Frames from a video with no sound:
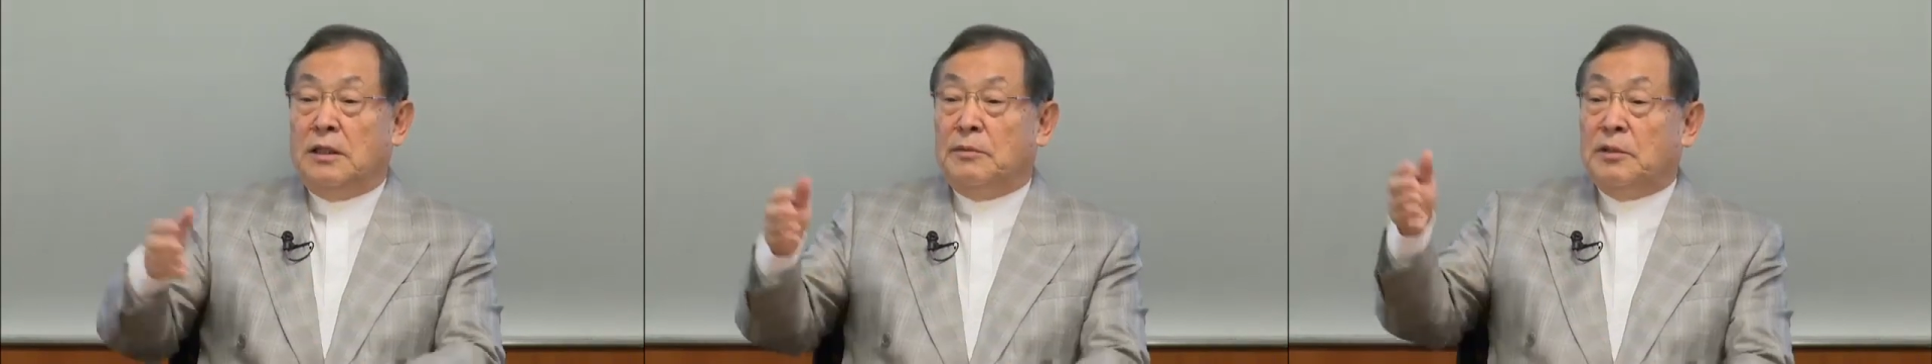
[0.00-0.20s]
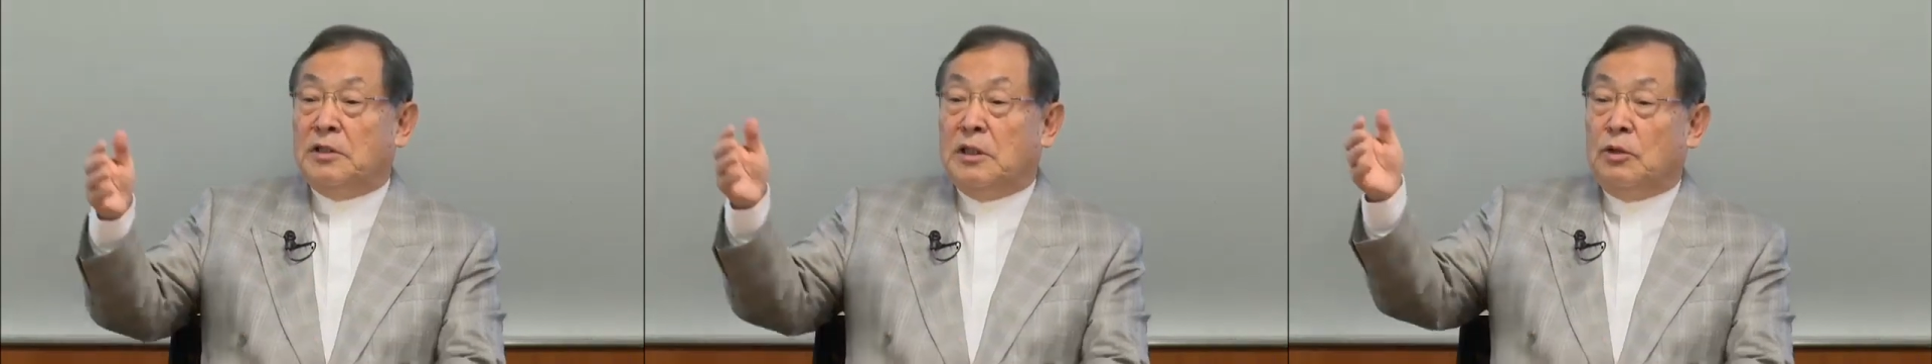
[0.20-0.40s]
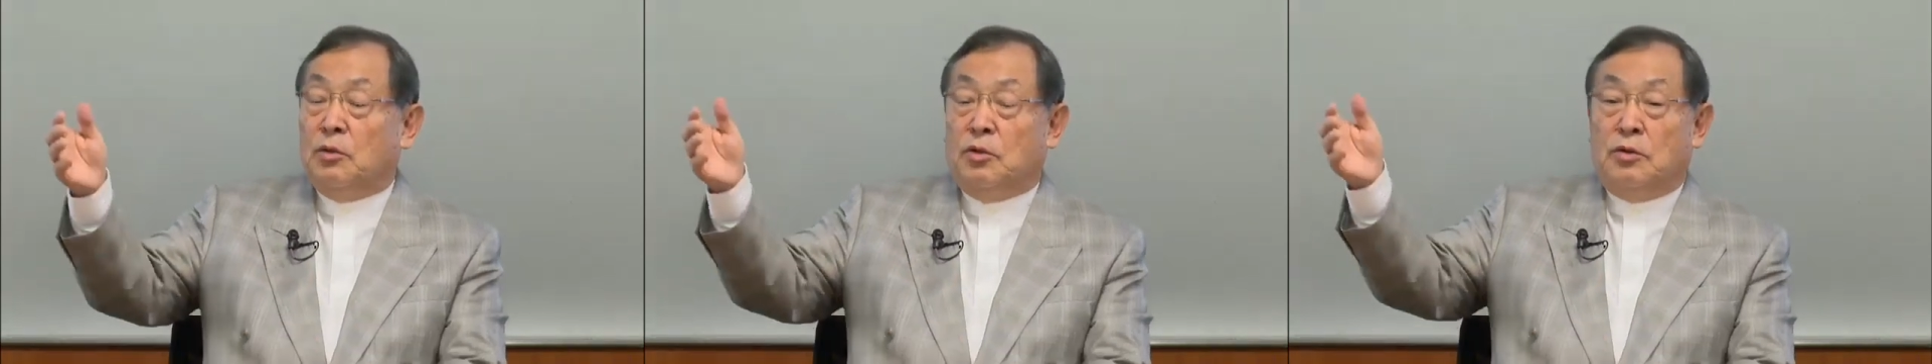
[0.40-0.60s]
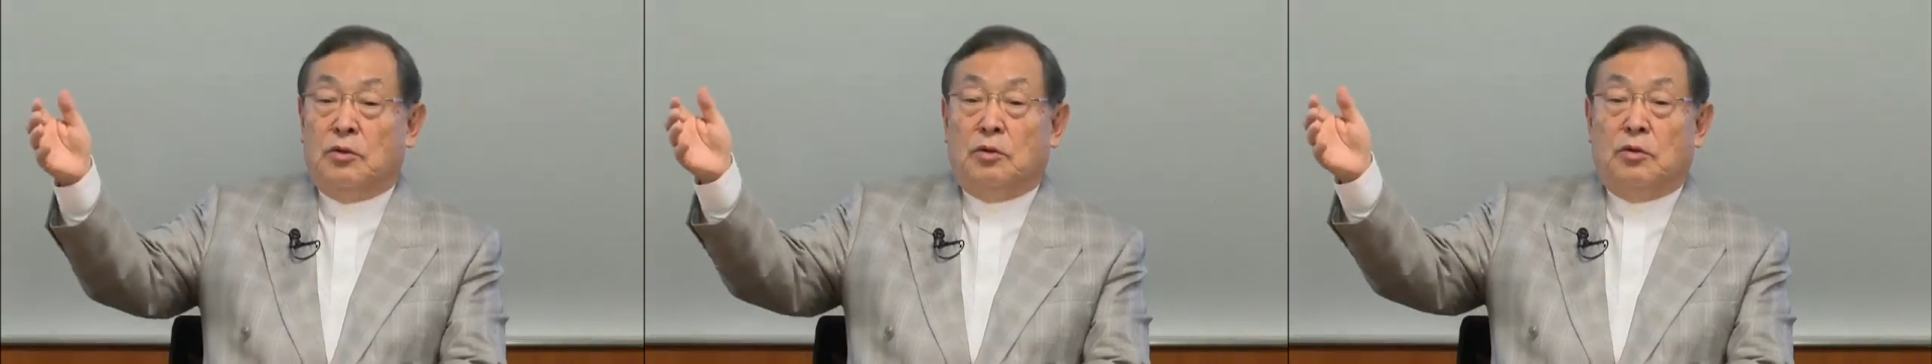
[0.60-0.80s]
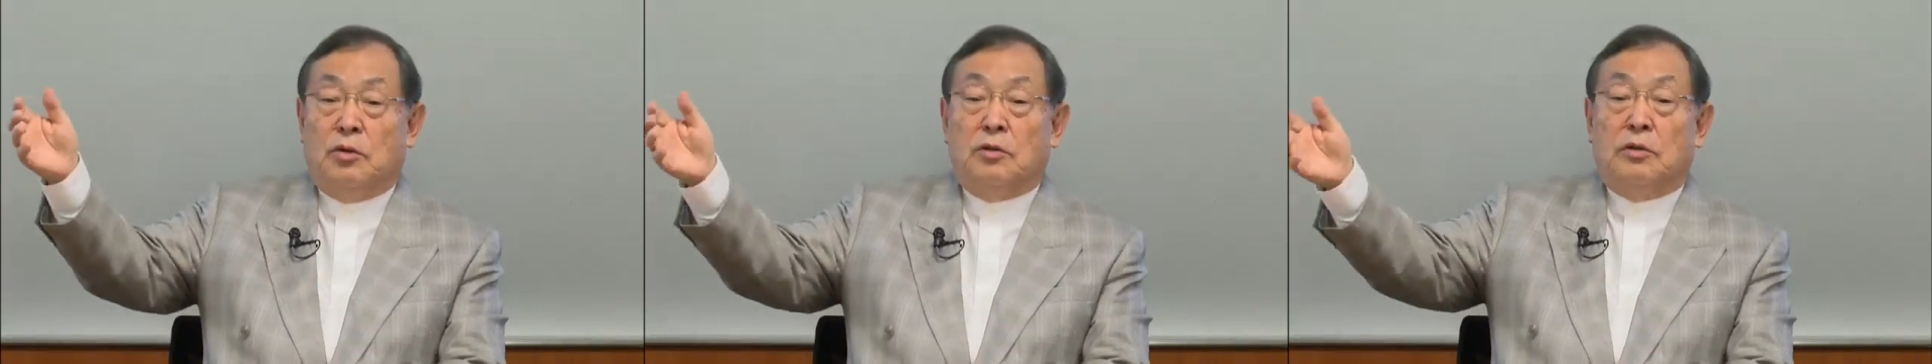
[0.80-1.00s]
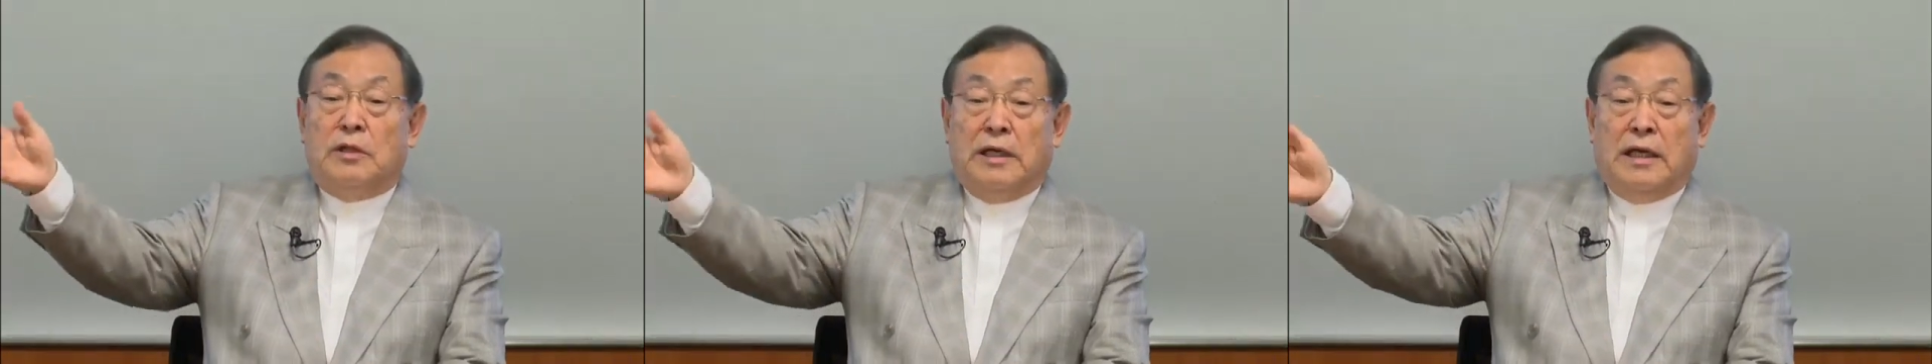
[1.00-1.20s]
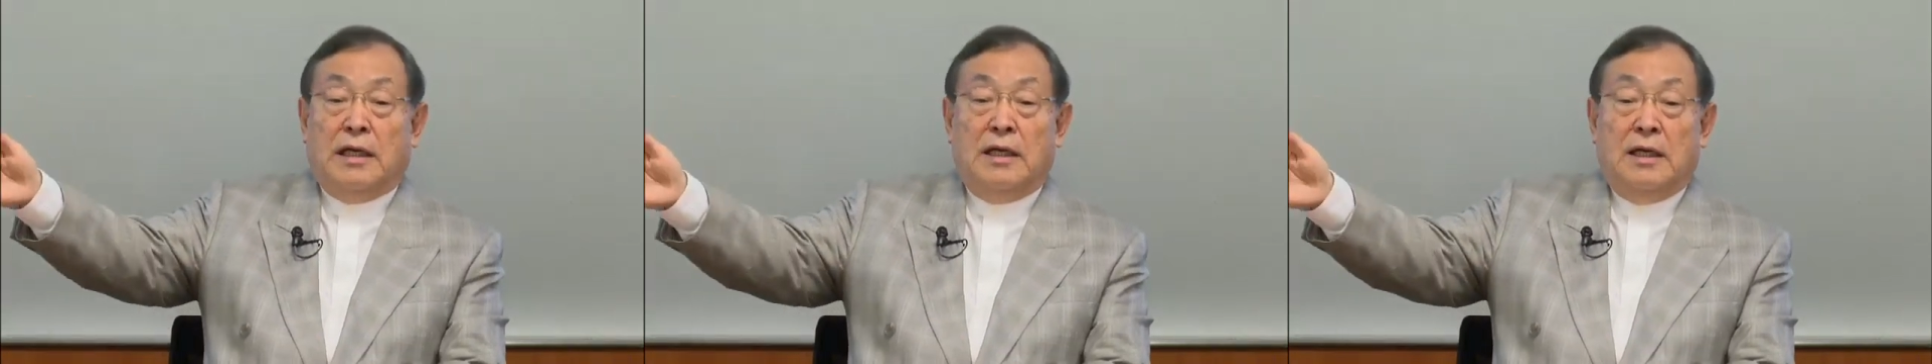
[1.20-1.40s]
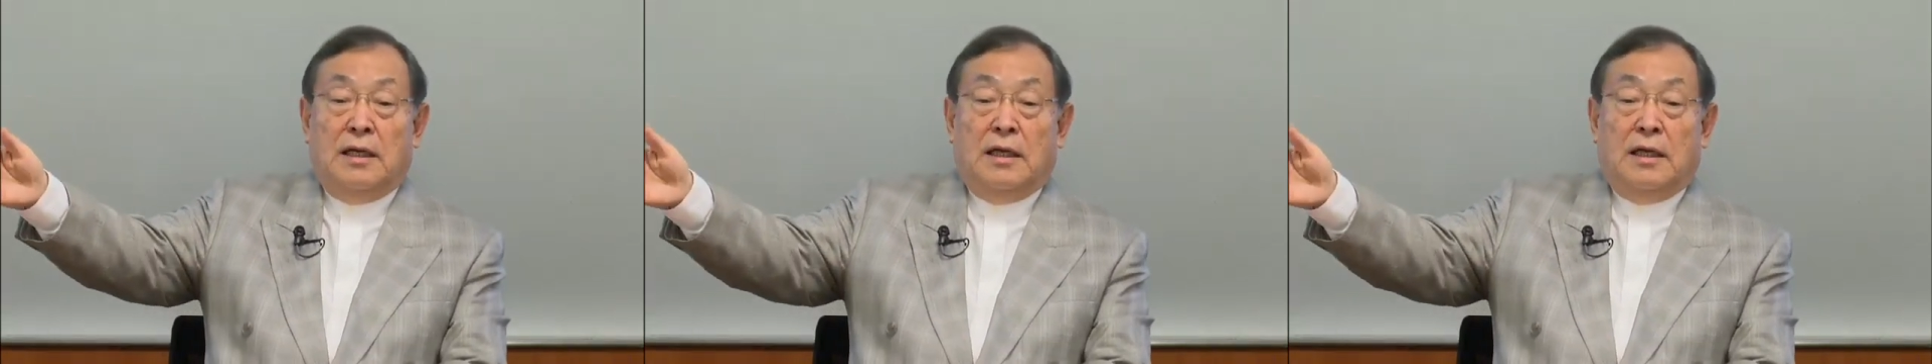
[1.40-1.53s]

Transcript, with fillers: 言いますか、年を取って